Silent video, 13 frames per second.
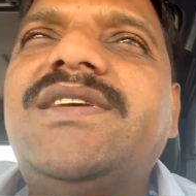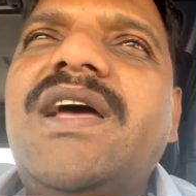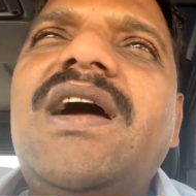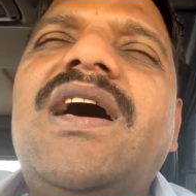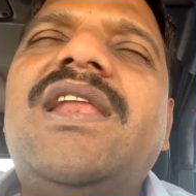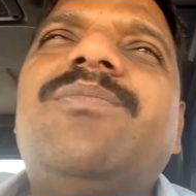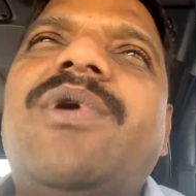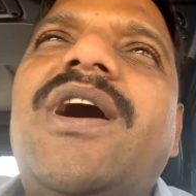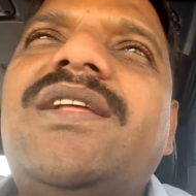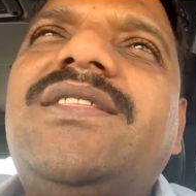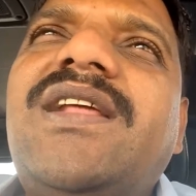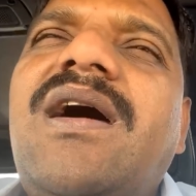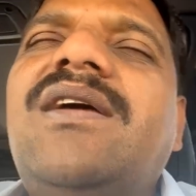రాజ్యాంగాన్ని
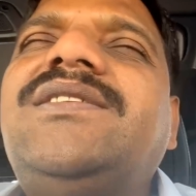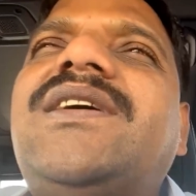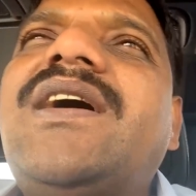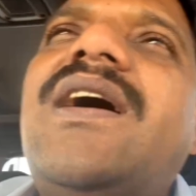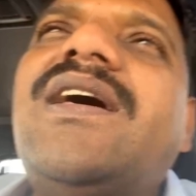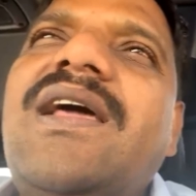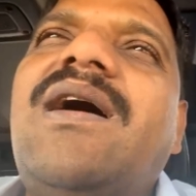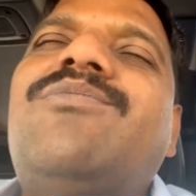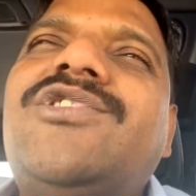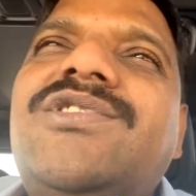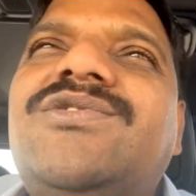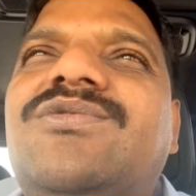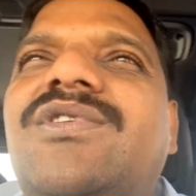భారత రాజ్యాంగాన్ని
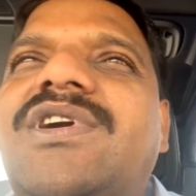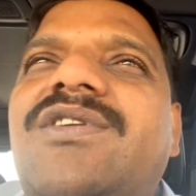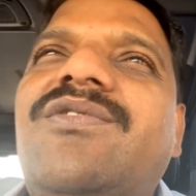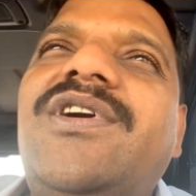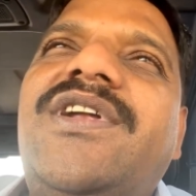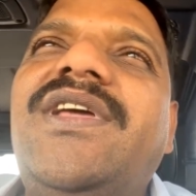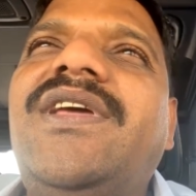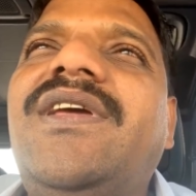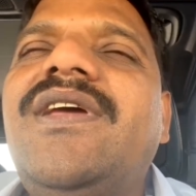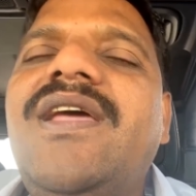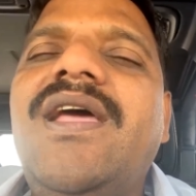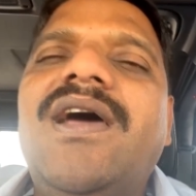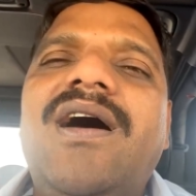ఆమోదించుకున్నటువంటి
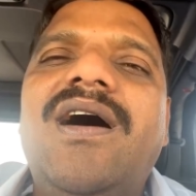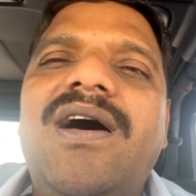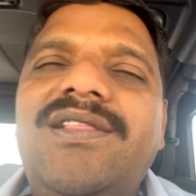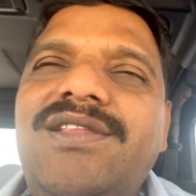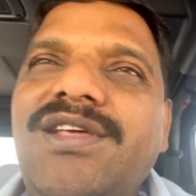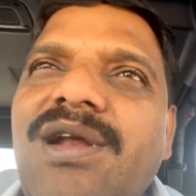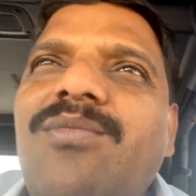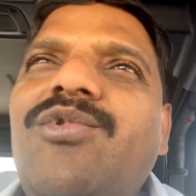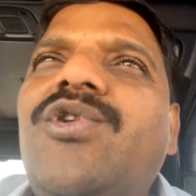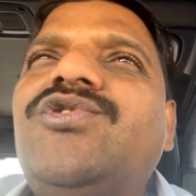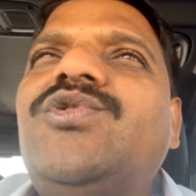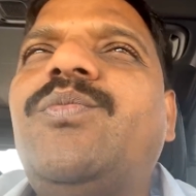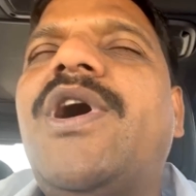ఆ దినం
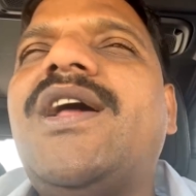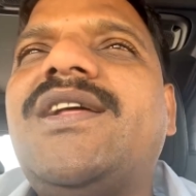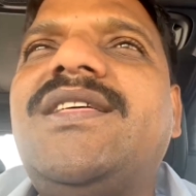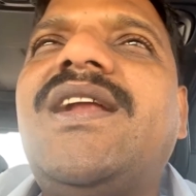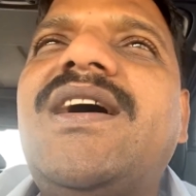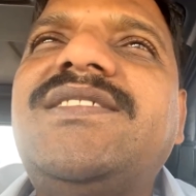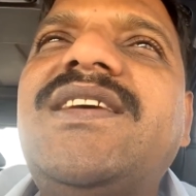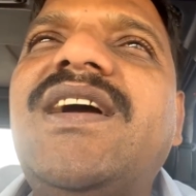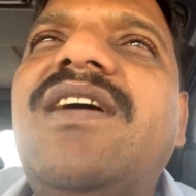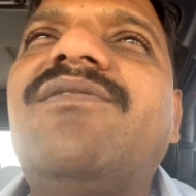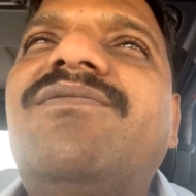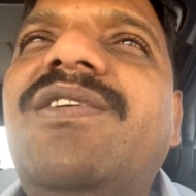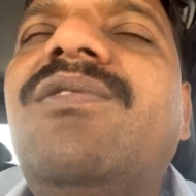రోజు భారత
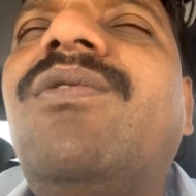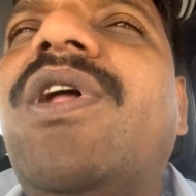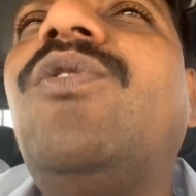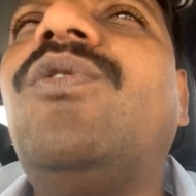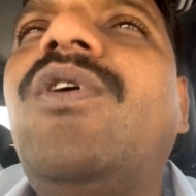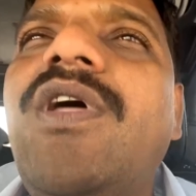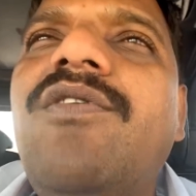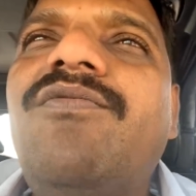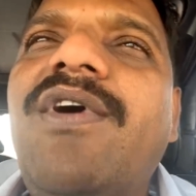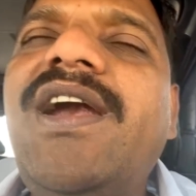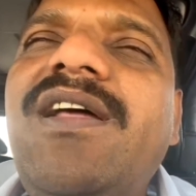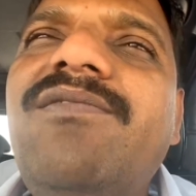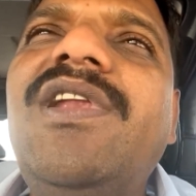రాజ్యాంగ విలువలు
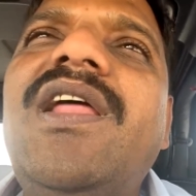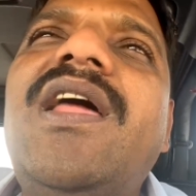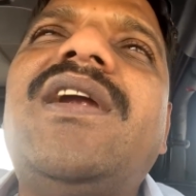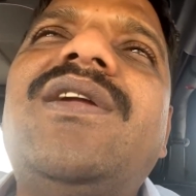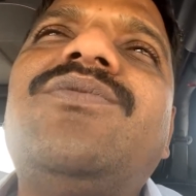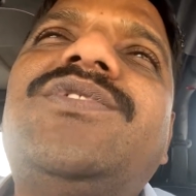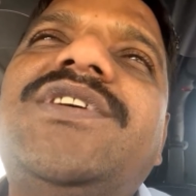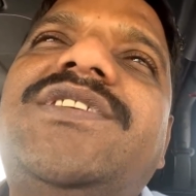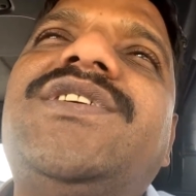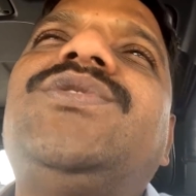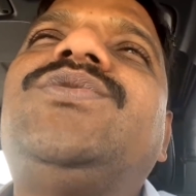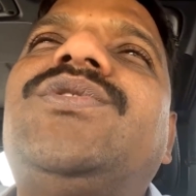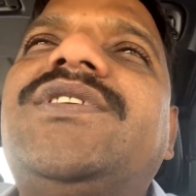పరిడవిల్లాలన్న
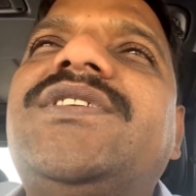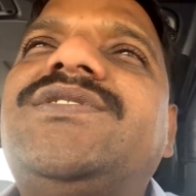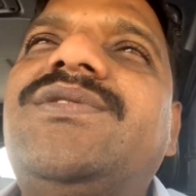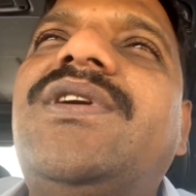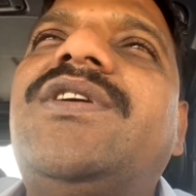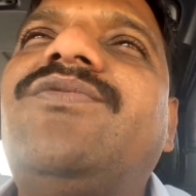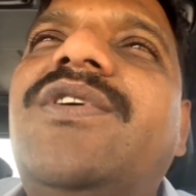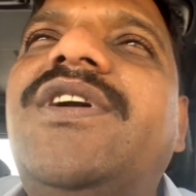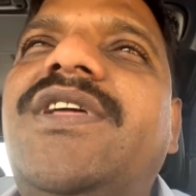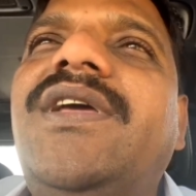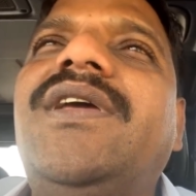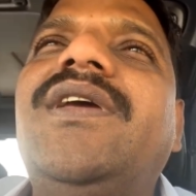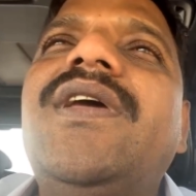ఉద్దేశంతో
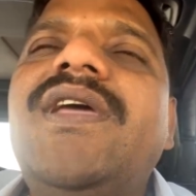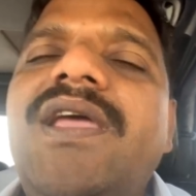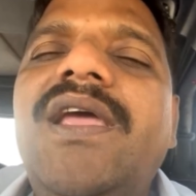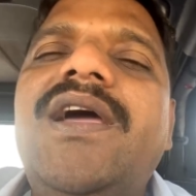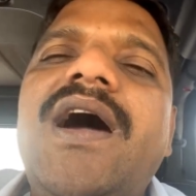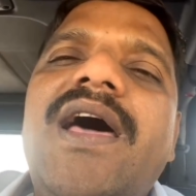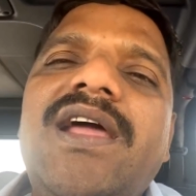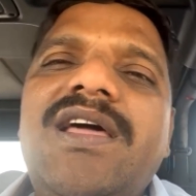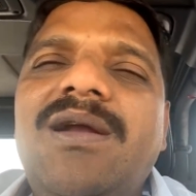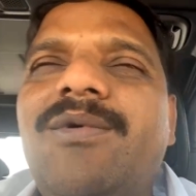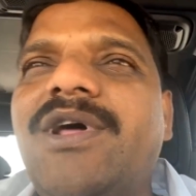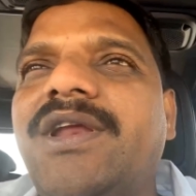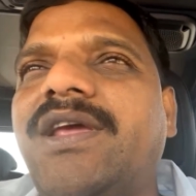చేస్తున్నటువంటి ఈ
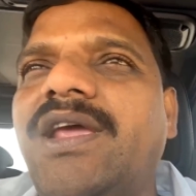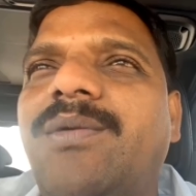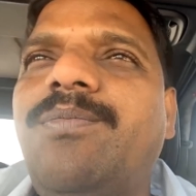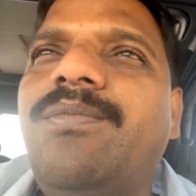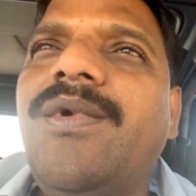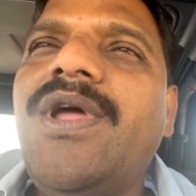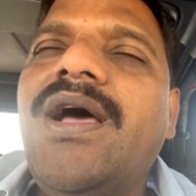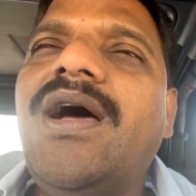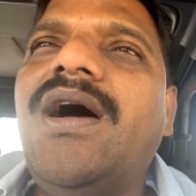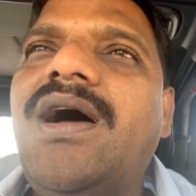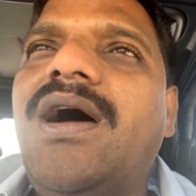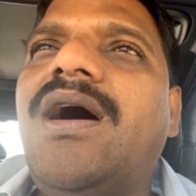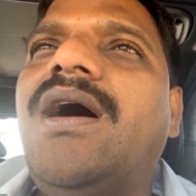కార్యక్రమానికి
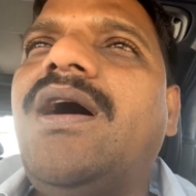ఆ